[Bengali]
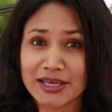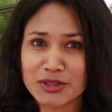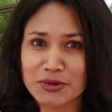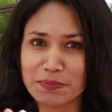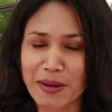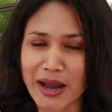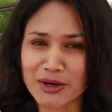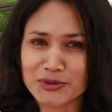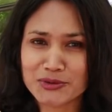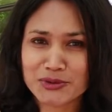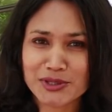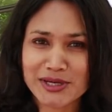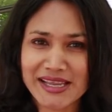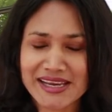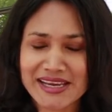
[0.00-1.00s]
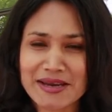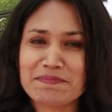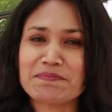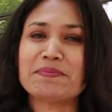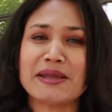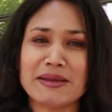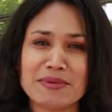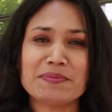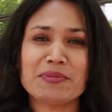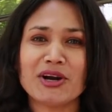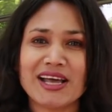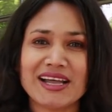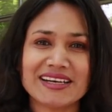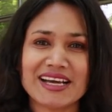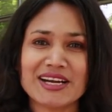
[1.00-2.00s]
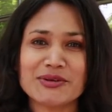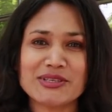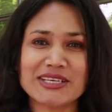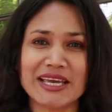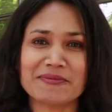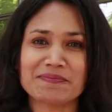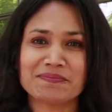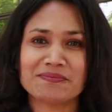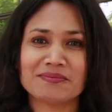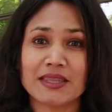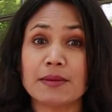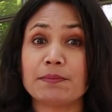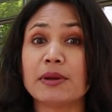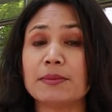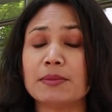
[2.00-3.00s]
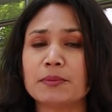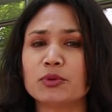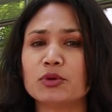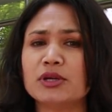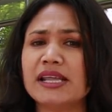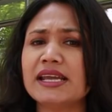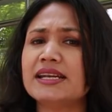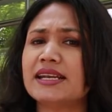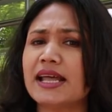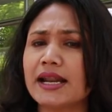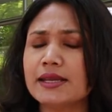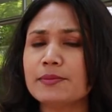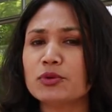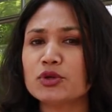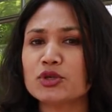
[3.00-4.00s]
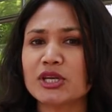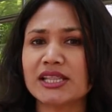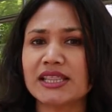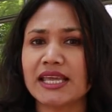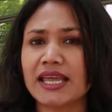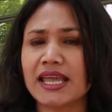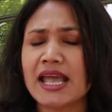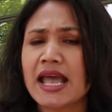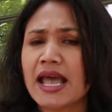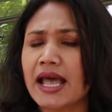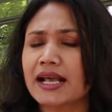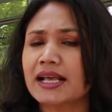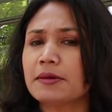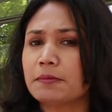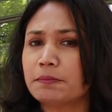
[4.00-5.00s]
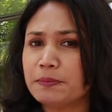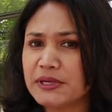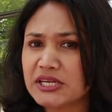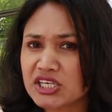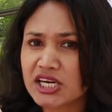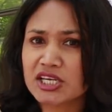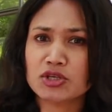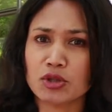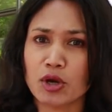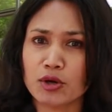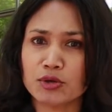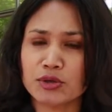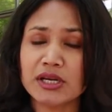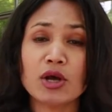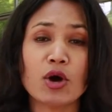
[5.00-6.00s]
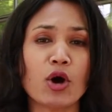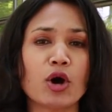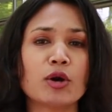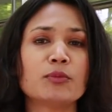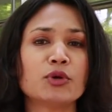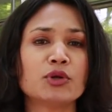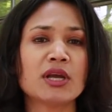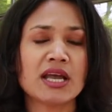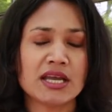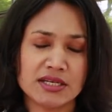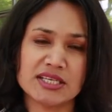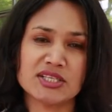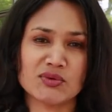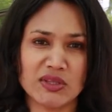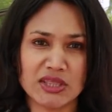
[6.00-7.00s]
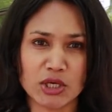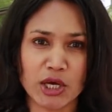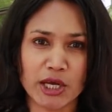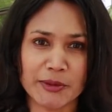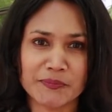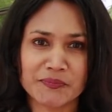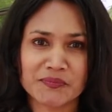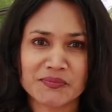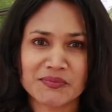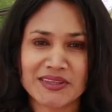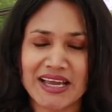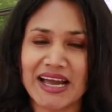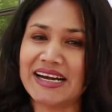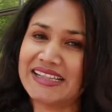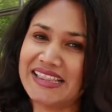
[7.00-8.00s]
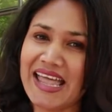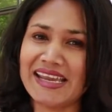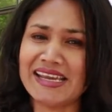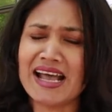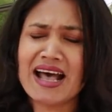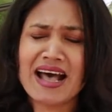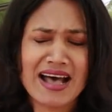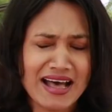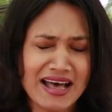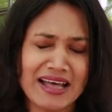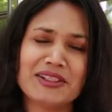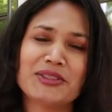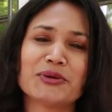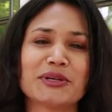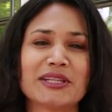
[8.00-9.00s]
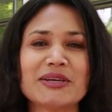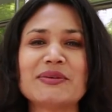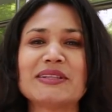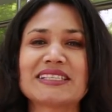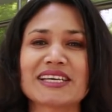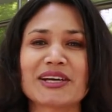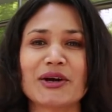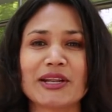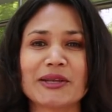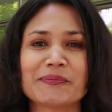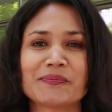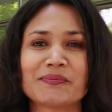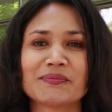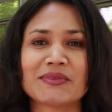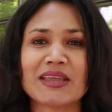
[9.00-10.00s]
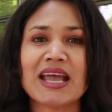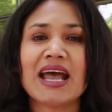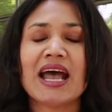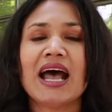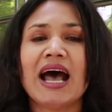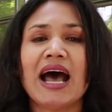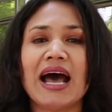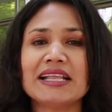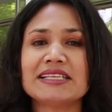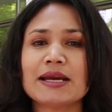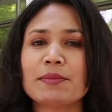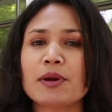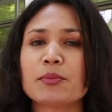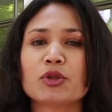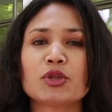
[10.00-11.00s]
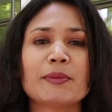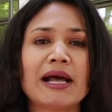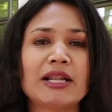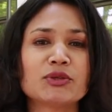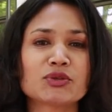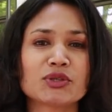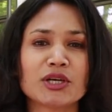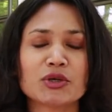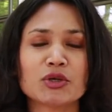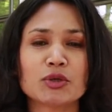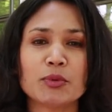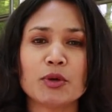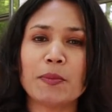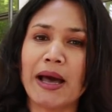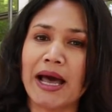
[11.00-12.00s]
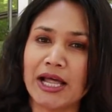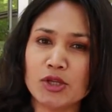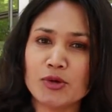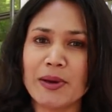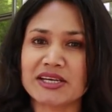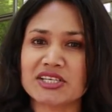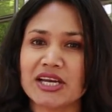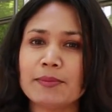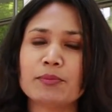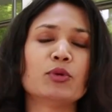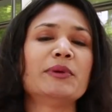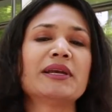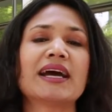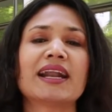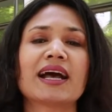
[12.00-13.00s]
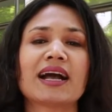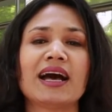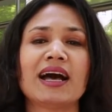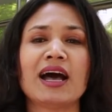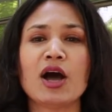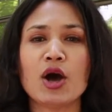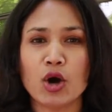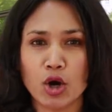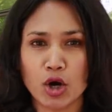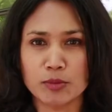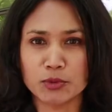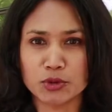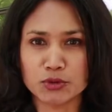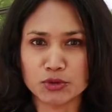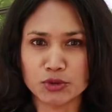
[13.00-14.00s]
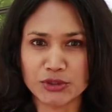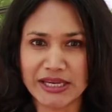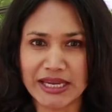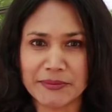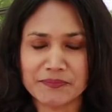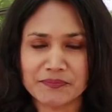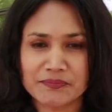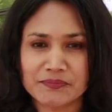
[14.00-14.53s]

কিন্তু বারণ করলেই কি প্রেমে পড়া আটকানো যায় প্রেমে পড়লে নারী পুরুষের দেহে এক বিশেষ ধরনের হরমোন নিঃসৃত হয় আর তাই হাত ধরতেও ইচ্ছে করে আজ আমরা প্রথমে আলোচনা করব ভালোবাসায় ভূমিকা রাখা হরমোনগুলো নিয়ে